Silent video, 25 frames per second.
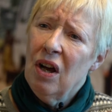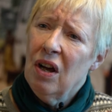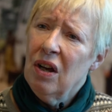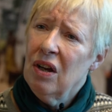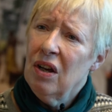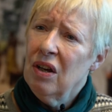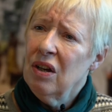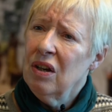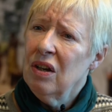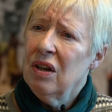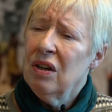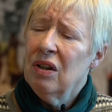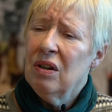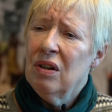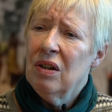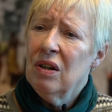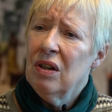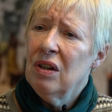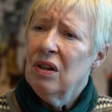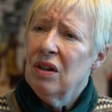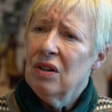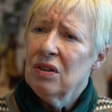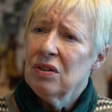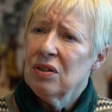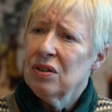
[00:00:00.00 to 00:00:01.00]

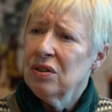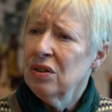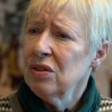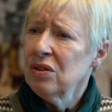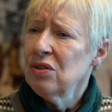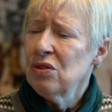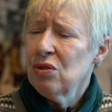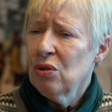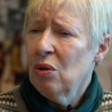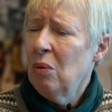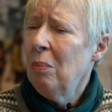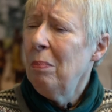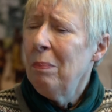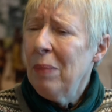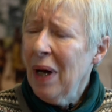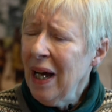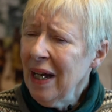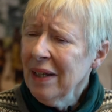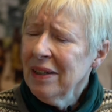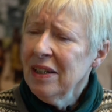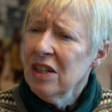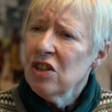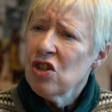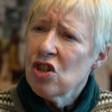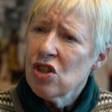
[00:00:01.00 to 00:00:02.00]
euh, ce ne sont
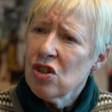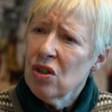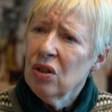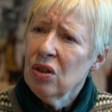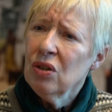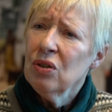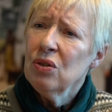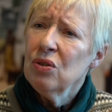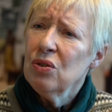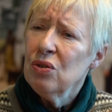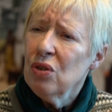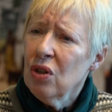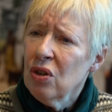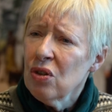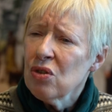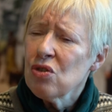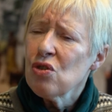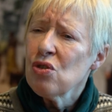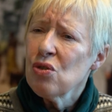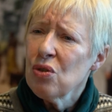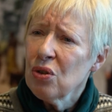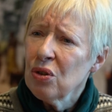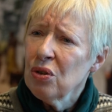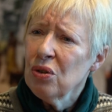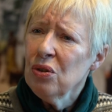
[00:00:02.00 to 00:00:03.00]
pas des gens
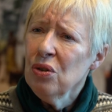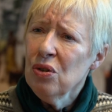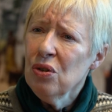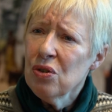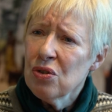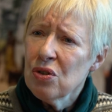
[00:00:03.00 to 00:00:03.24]
dangereux,